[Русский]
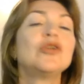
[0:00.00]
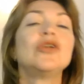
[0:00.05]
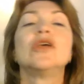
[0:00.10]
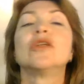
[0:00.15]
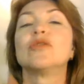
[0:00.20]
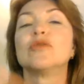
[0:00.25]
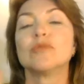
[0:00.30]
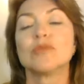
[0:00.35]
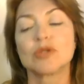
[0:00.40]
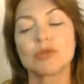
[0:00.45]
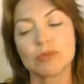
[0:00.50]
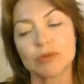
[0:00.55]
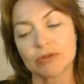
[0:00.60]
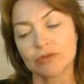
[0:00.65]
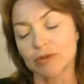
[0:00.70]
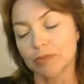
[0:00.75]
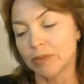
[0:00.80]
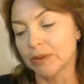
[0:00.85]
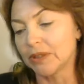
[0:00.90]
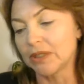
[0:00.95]
Нет, ну может быть
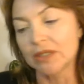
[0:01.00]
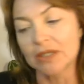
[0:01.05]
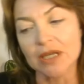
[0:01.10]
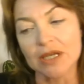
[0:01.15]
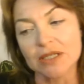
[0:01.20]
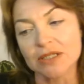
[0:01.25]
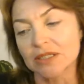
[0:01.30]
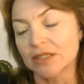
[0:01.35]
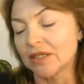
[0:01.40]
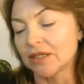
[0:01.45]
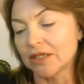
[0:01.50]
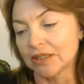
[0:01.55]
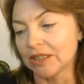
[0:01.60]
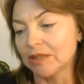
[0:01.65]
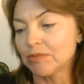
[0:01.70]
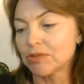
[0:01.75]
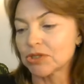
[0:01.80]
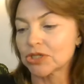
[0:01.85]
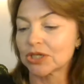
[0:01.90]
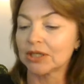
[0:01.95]
вы подъедаете
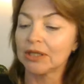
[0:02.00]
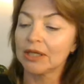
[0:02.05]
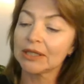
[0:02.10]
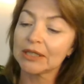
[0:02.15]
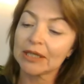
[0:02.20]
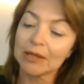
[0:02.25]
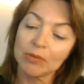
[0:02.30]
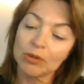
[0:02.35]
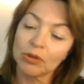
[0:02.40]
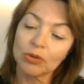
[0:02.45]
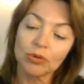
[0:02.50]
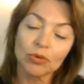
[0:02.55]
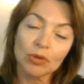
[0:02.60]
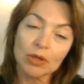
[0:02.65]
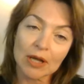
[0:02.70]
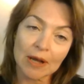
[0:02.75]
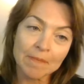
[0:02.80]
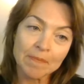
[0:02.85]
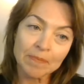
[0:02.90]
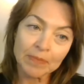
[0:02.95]
дорогими шоколадками, но
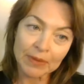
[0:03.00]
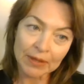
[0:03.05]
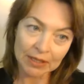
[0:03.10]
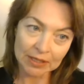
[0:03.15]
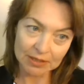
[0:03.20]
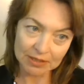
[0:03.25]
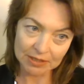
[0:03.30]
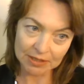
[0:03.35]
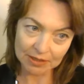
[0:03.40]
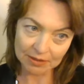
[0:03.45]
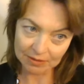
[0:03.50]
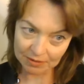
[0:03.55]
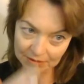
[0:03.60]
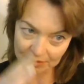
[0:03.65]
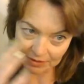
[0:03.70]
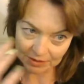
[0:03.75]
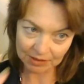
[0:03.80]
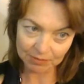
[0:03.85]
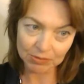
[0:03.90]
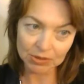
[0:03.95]
только э,
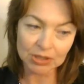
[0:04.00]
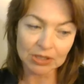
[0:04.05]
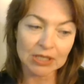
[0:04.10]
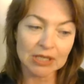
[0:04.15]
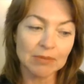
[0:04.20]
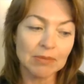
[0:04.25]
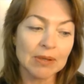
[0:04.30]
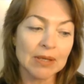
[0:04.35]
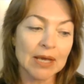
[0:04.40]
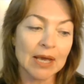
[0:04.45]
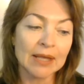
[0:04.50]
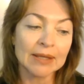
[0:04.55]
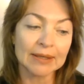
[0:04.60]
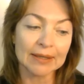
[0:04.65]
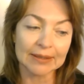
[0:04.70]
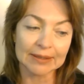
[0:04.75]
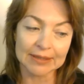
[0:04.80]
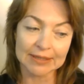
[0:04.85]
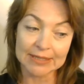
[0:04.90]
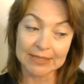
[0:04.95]
не, не меняет
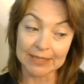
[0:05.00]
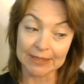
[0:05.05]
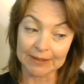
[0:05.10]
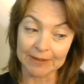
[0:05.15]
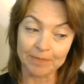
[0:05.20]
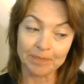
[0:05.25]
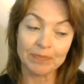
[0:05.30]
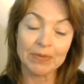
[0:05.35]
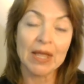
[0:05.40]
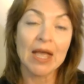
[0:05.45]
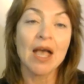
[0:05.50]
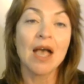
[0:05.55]
это дело.